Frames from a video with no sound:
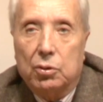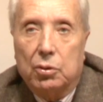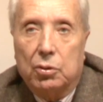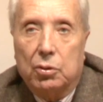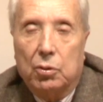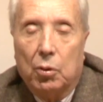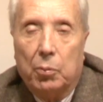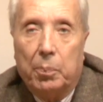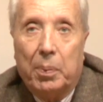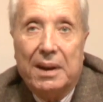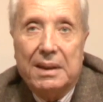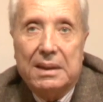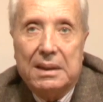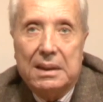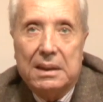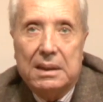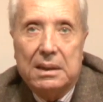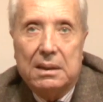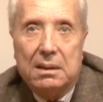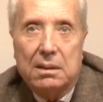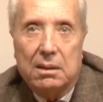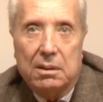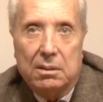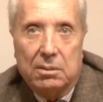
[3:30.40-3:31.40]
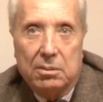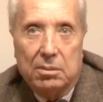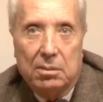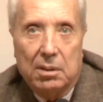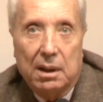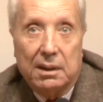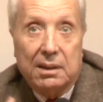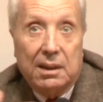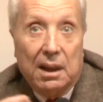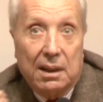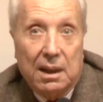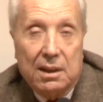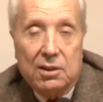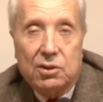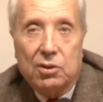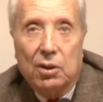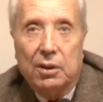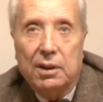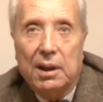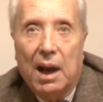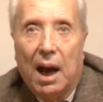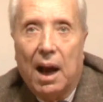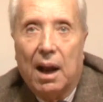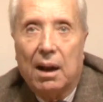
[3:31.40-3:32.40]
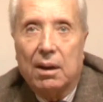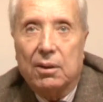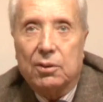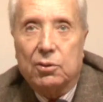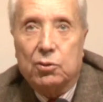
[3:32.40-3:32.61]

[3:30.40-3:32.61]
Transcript: Compagnie euh, internationale,